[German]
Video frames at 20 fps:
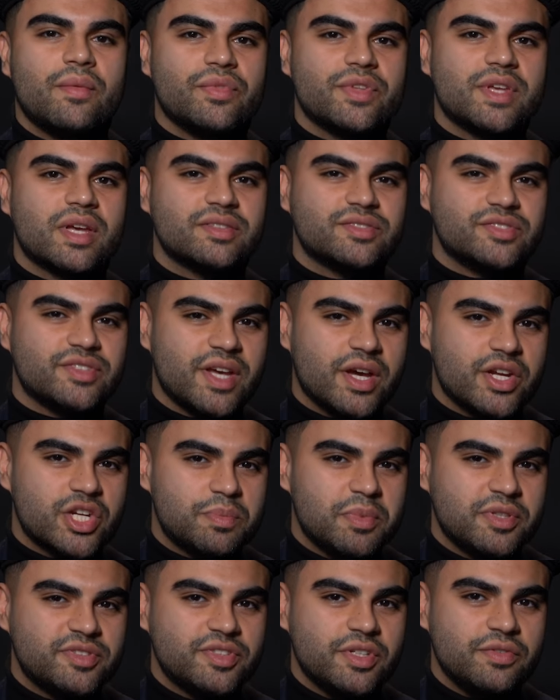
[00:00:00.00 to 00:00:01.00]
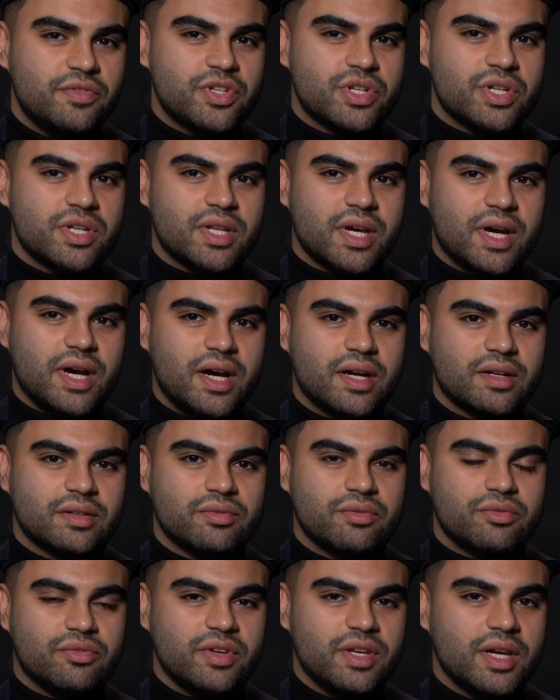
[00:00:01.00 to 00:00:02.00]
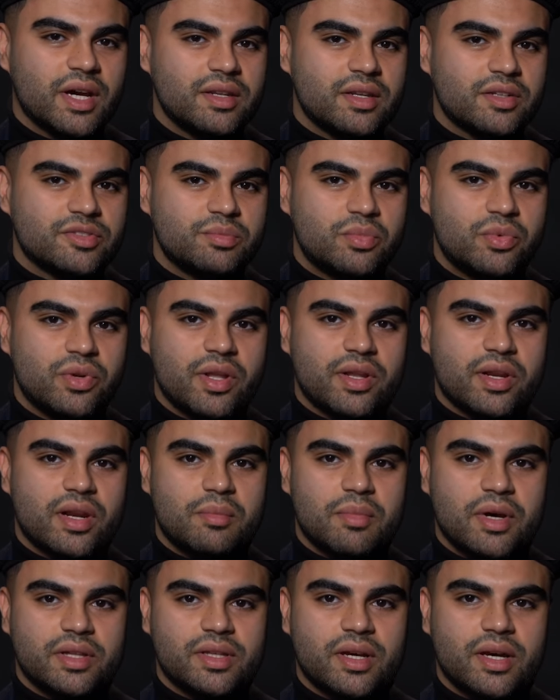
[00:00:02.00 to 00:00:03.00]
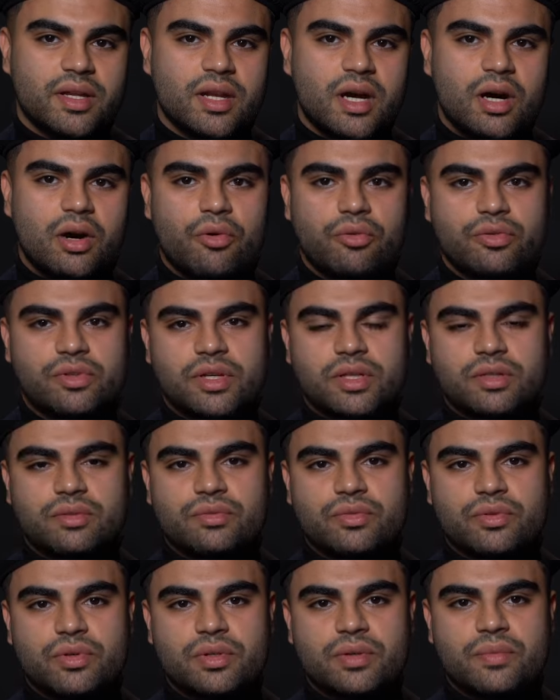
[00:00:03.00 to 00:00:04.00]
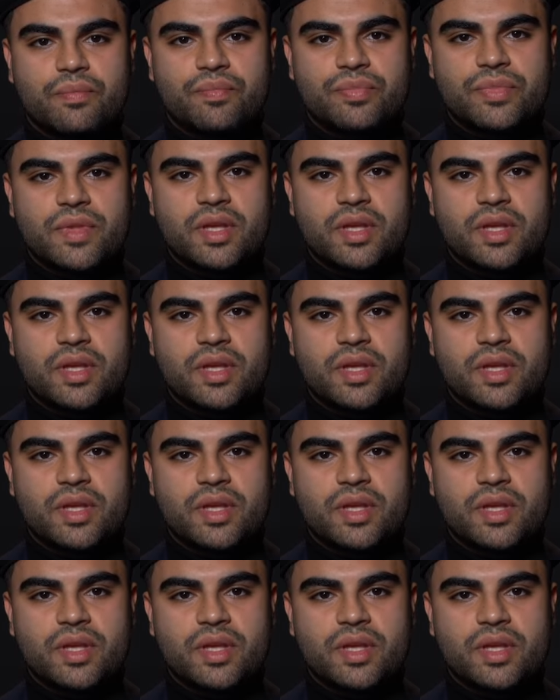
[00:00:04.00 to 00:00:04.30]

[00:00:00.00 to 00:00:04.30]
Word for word: die an sehr spezifischen Tagen während des Monats Ramadan auftreten würden.